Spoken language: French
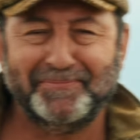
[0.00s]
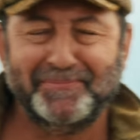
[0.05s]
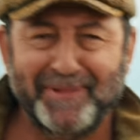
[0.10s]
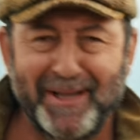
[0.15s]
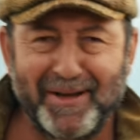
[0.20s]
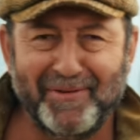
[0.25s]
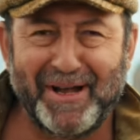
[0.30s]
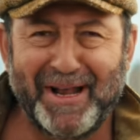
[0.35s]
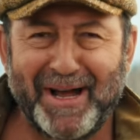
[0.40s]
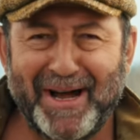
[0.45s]

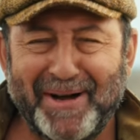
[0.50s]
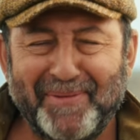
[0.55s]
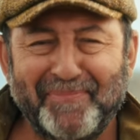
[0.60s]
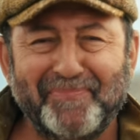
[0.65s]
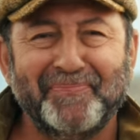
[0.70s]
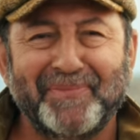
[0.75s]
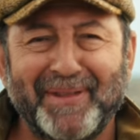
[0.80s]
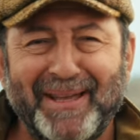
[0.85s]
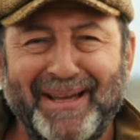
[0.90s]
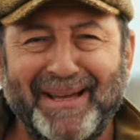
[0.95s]
Et voilà,
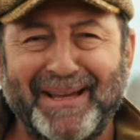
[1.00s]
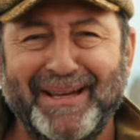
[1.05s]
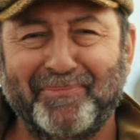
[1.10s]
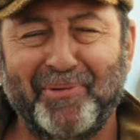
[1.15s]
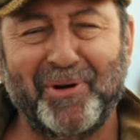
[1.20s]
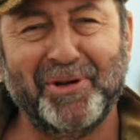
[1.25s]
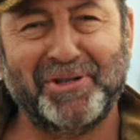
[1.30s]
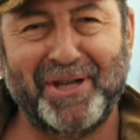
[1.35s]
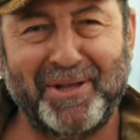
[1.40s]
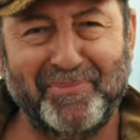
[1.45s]

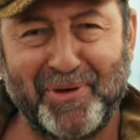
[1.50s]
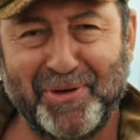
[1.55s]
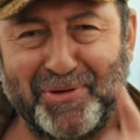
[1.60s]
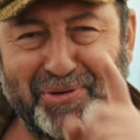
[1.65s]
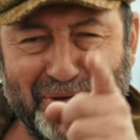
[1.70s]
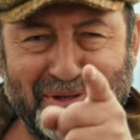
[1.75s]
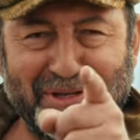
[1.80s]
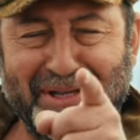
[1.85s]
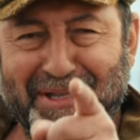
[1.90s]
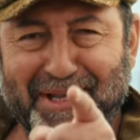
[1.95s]
prochainement
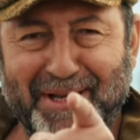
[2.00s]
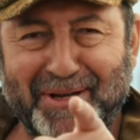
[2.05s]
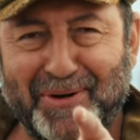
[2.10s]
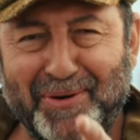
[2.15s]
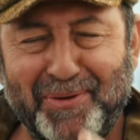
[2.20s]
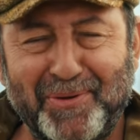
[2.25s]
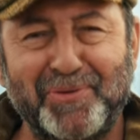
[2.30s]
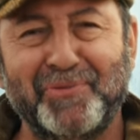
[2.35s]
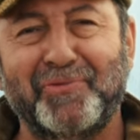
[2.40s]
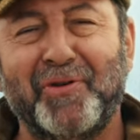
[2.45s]
sur cet
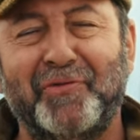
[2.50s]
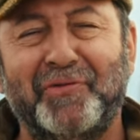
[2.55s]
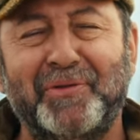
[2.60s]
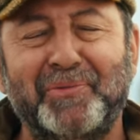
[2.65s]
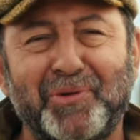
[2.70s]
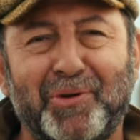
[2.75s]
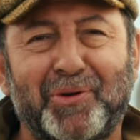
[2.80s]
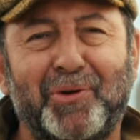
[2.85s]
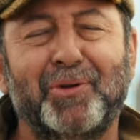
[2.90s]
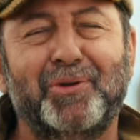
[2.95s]
écran, le nouveau film
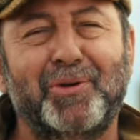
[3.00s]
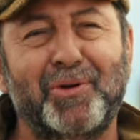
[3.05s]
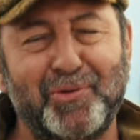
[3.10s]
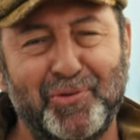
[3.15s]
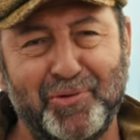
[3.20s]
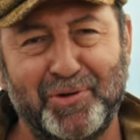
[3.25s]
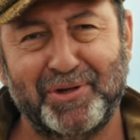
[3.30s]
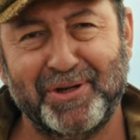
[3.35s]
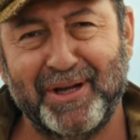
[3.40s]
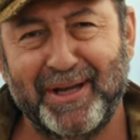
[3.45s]
de Claude
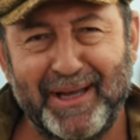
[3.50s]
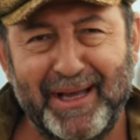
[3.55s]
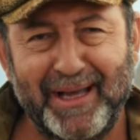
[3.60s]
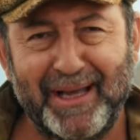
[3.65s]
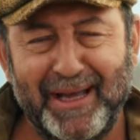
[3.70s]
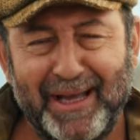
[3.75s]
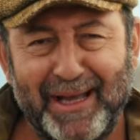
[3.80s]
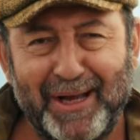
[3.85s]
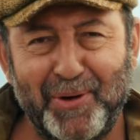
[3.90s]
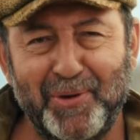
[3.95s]
Delouche,
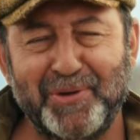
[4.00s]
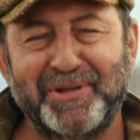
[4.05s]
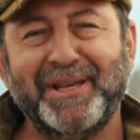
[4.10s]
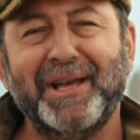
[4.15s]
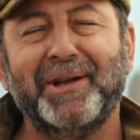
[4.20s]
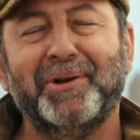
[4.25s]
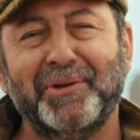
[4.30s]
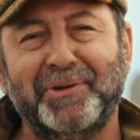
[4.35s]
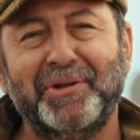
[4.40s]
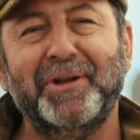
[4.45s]
le
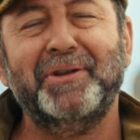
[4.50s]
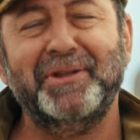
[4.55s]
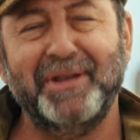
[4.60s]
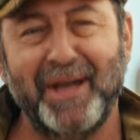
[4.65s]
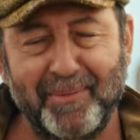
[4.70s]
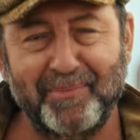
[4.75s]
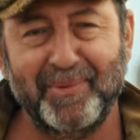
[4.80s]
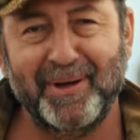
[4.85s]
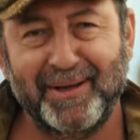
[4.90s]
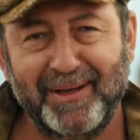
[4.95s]

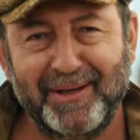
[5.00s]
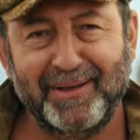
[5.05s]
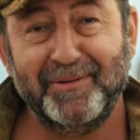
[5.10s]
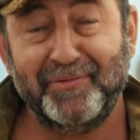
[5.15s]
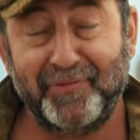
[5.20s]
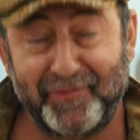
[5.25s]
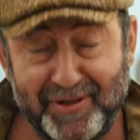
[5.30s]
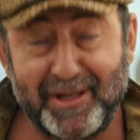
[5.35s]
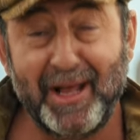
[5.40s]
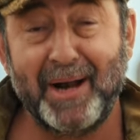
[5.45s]
51e,
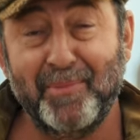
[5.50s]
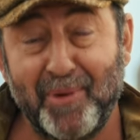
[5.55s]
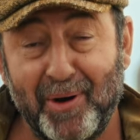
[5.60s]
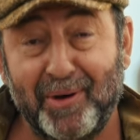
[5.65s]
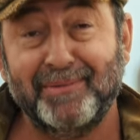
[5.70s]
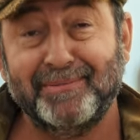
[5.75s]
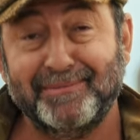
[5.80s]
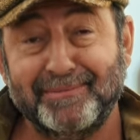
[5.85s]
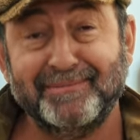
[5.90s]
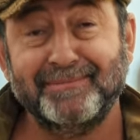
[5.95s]
finalement.
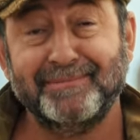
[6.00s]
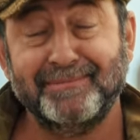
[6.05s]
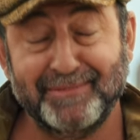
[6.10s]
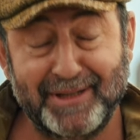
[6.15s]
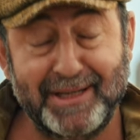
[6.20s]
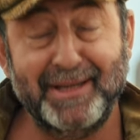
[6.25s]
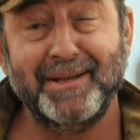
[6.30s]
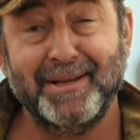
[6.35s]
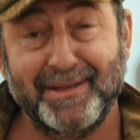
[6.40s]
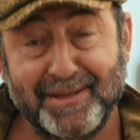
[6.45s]

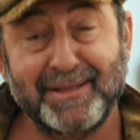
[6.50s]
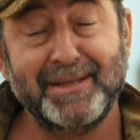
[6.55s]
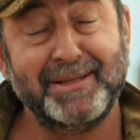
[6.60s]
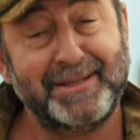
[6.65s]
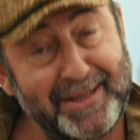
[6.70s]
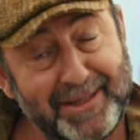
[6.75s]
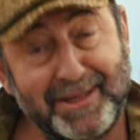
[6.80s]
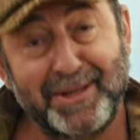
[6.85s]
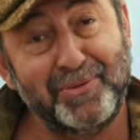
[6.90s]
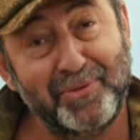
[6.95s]
Oui, c'est le
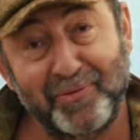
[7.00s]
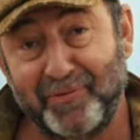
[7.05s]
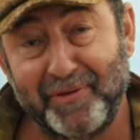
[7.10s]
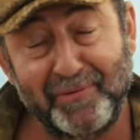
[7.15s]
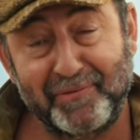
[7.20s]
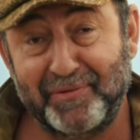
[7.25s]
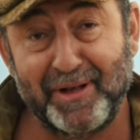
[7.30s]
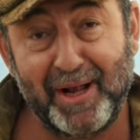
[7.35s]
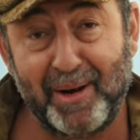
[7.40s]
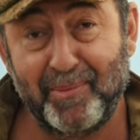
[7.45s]
titre du
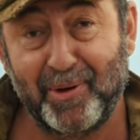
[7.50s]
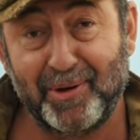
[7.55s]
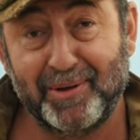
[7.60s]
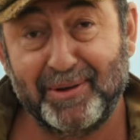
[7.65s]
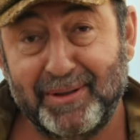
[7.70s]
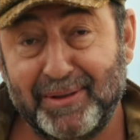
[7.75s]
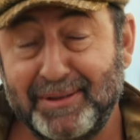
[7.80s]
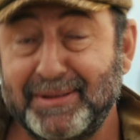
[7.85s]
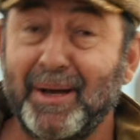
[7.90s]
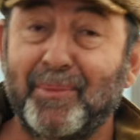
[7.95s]
film, finalement.
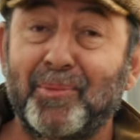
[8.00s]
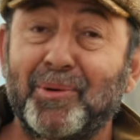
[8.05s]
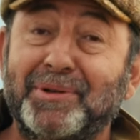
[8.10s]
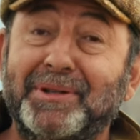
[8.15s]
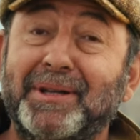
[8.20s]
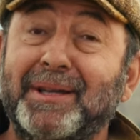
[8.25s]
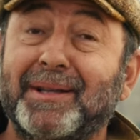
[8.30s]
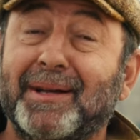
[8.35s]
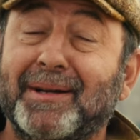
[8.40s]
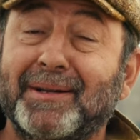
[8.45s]
C'est un beau
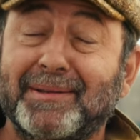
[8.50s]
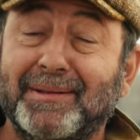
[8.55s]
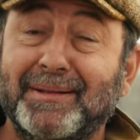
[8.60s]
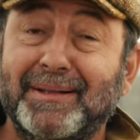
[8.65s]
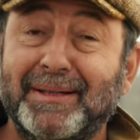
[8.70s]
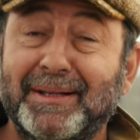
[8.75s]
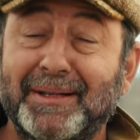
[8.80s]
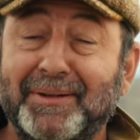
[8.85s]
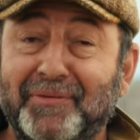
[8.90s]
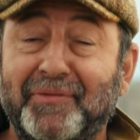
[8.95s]
titre, hein
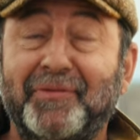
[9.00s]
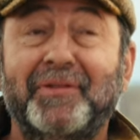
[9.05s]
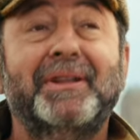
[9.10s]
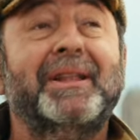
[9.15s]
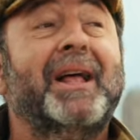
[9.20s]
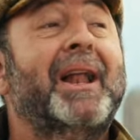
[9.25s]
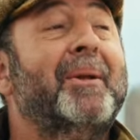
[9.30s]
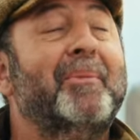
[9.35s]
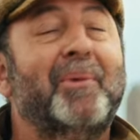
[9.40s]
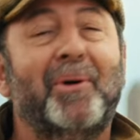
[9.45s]

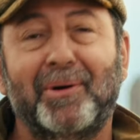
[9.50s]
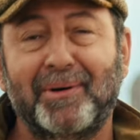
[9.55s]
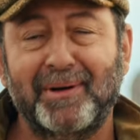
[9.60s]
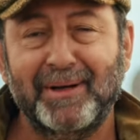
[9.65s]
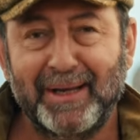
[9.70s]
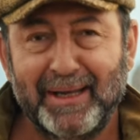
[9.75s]
finalement.